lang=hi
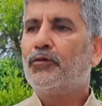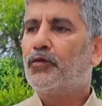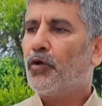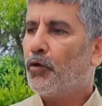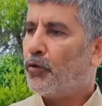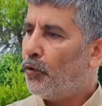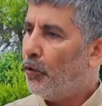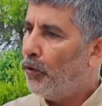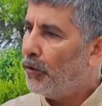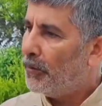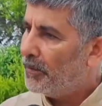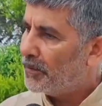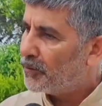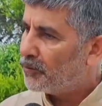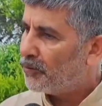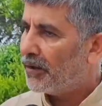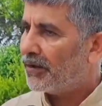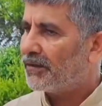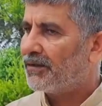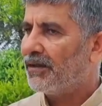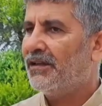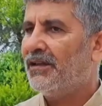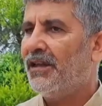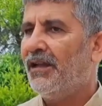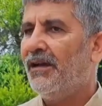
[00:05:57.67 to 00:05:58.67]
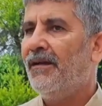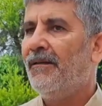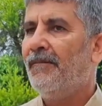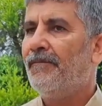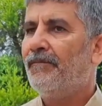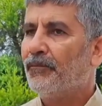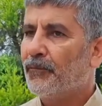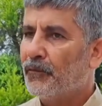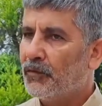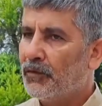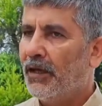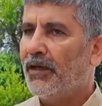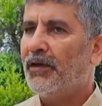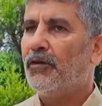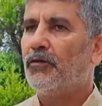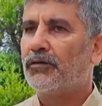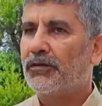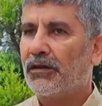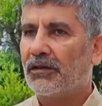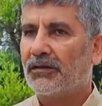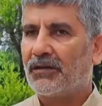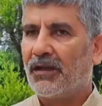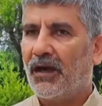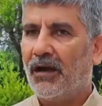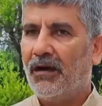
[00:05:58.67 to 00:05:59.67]
तो कोई भी सुरक्षित नहीं हो
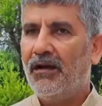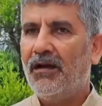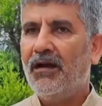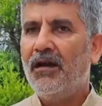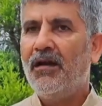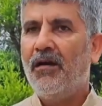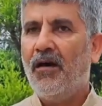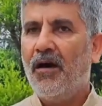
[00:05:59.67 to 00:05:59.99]
सकता